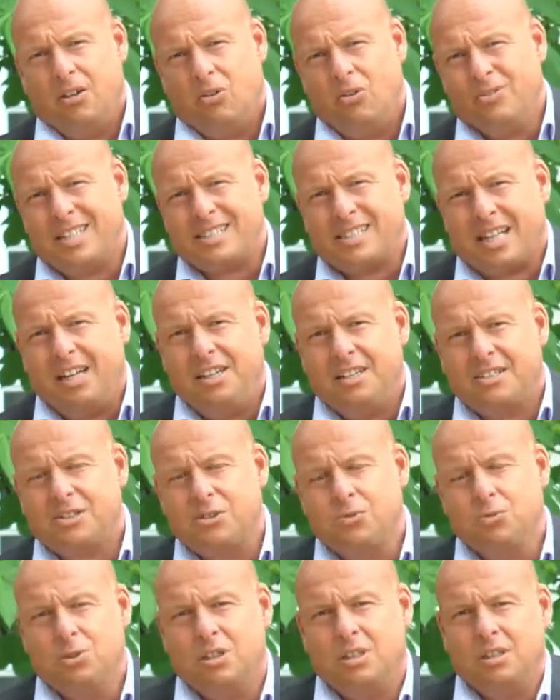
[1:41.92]
Und das alles
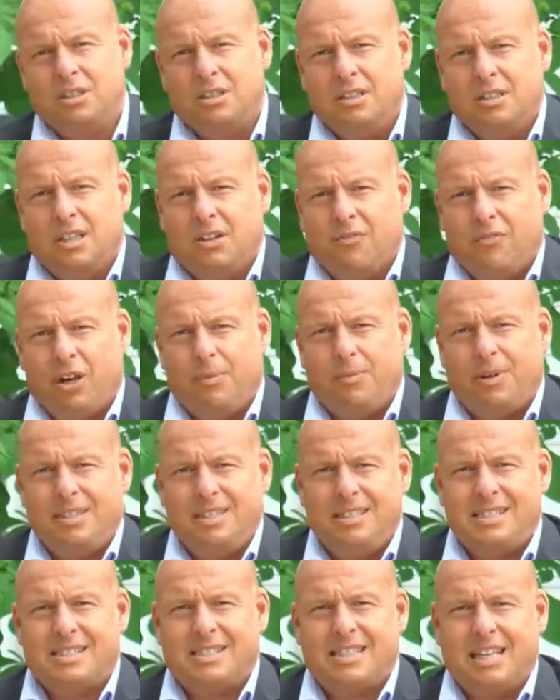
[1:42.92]
nur, weil man
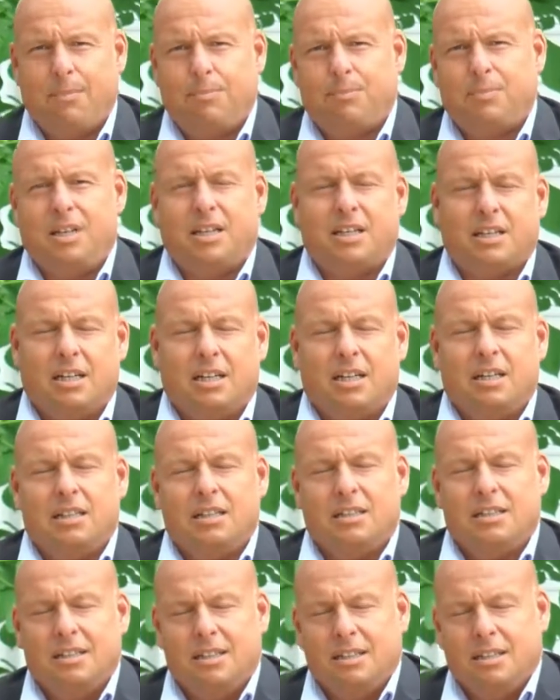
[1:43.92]
die Skeptiker
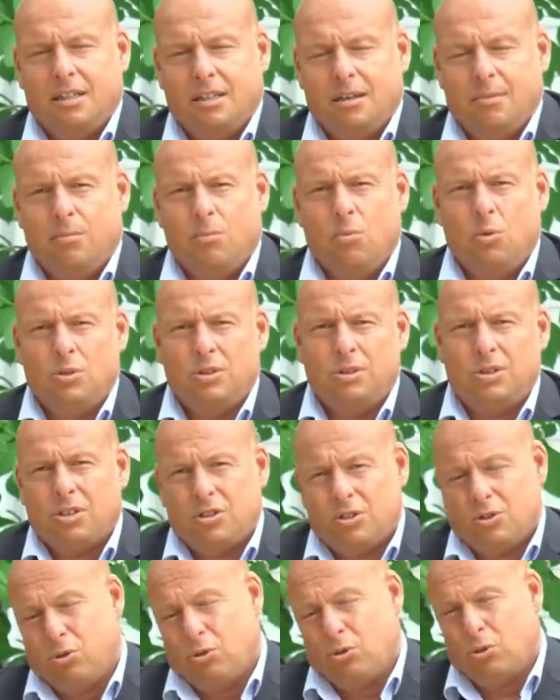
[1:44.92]

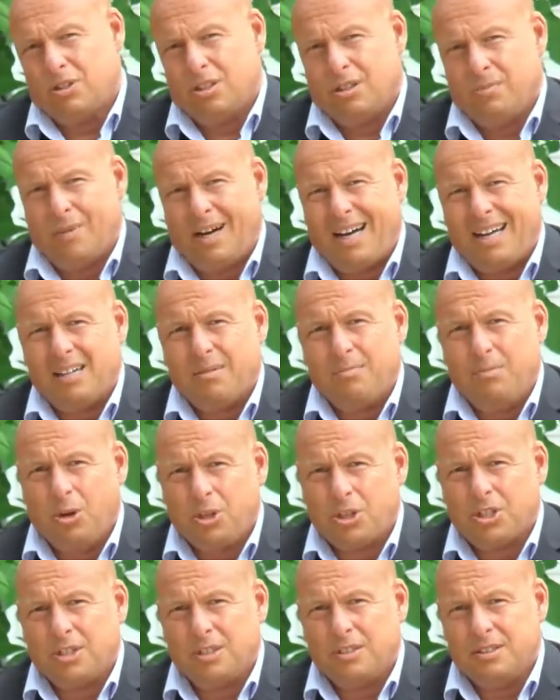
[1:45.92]
mundtot machen
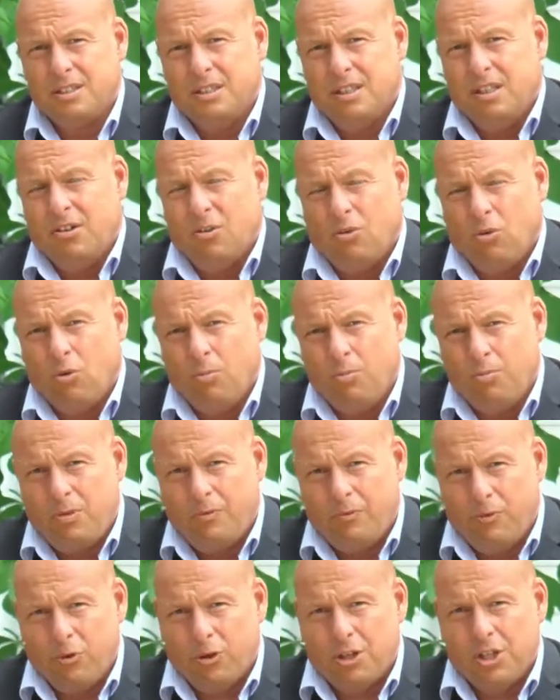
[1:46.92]
möchte, um
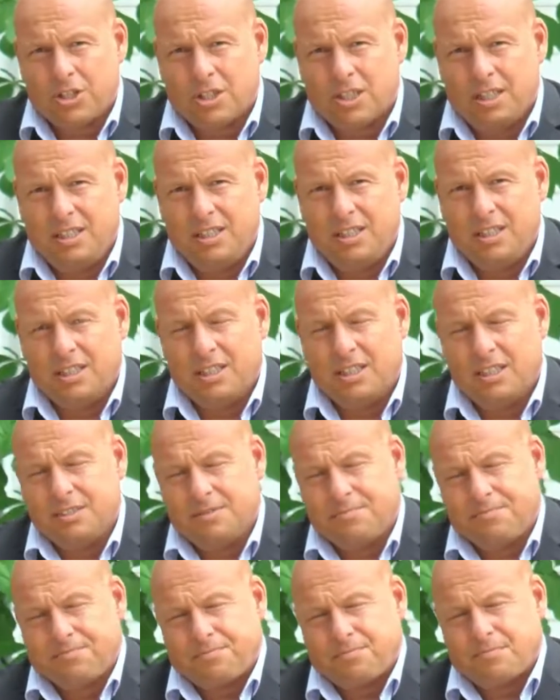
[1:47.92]
wirklich an
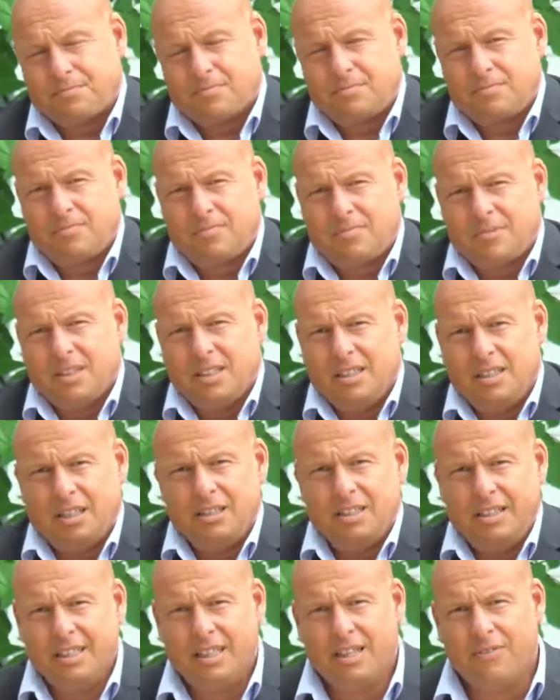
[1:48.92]
ihre,
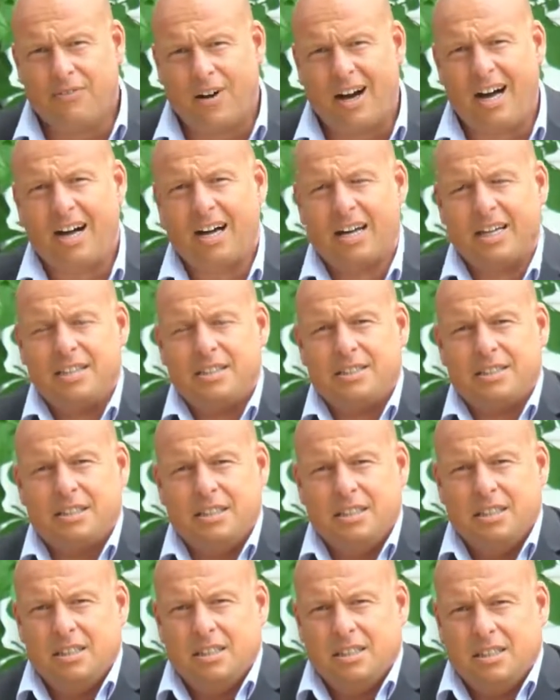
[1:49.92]
an ihre Wahrheit
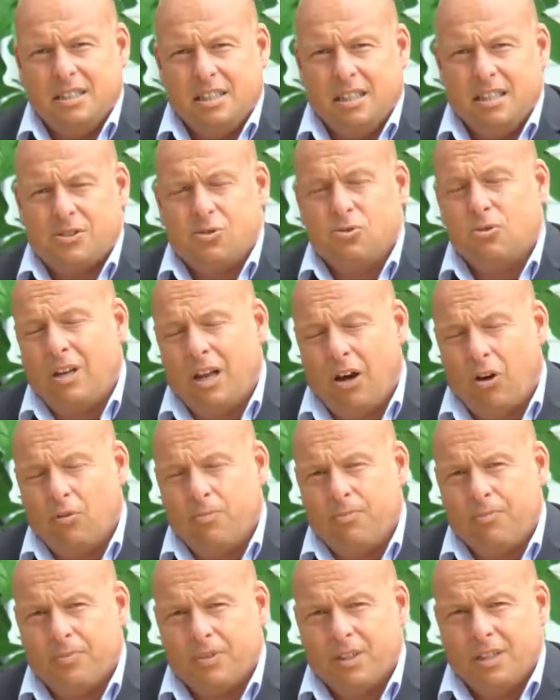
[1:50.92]
äh, zu
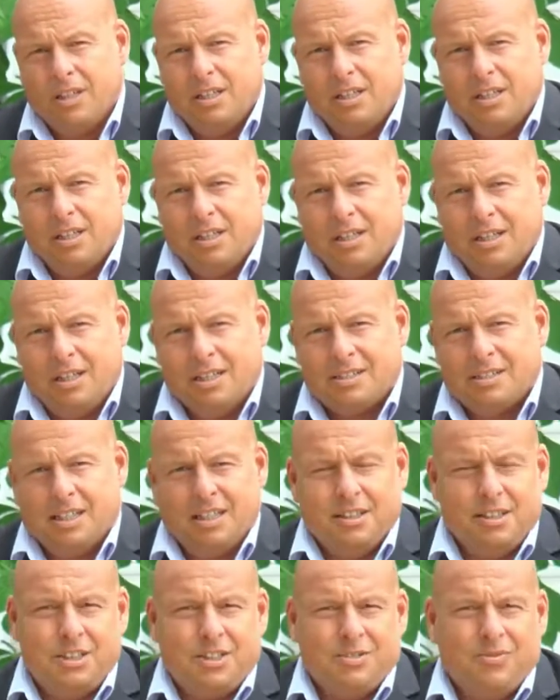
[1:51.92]
glauben.
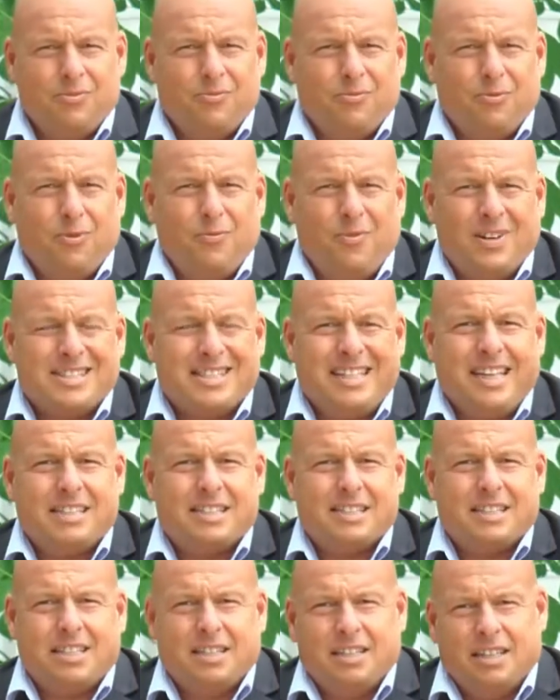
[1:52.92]
Letztendlich, um was geht
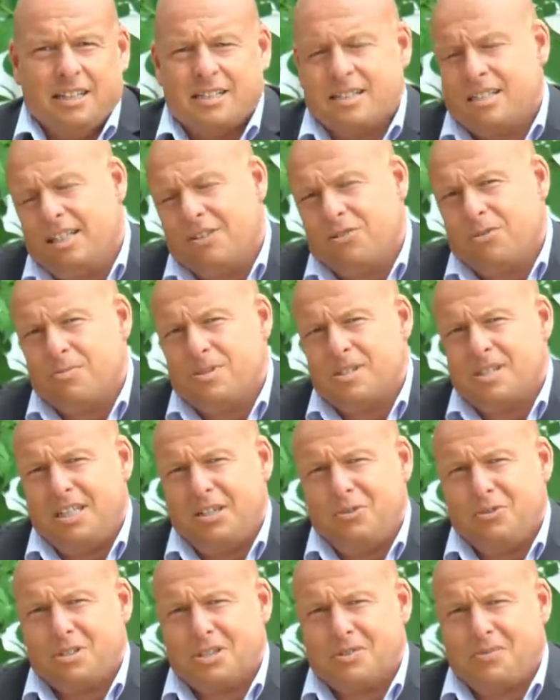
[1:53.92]
es denn? Es geht um
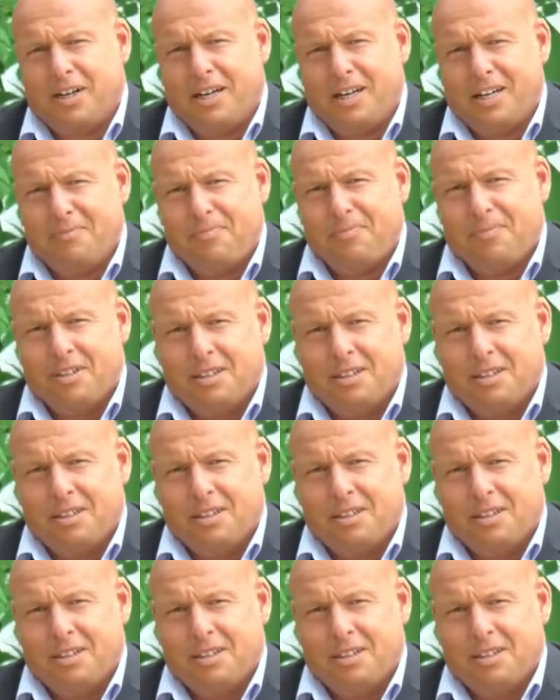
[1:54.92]
CO2.